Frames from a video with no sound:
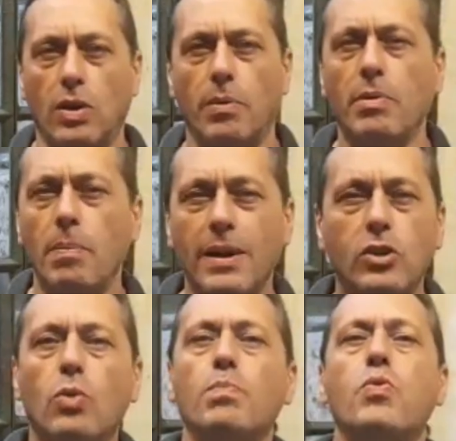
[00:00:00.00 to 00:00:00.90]
la primera
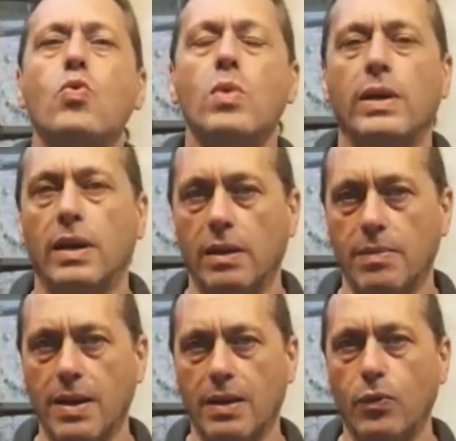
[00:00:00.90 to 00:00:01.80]
aparición pública de
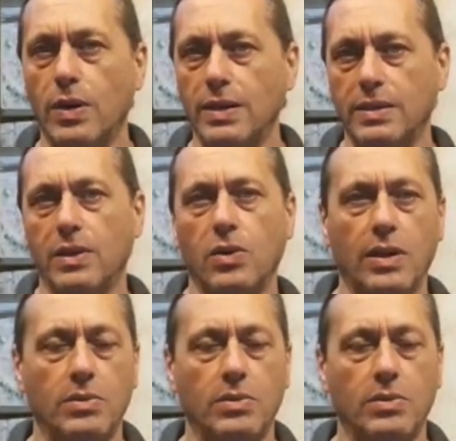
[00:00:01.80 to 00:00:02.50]
Macri fue en el exterior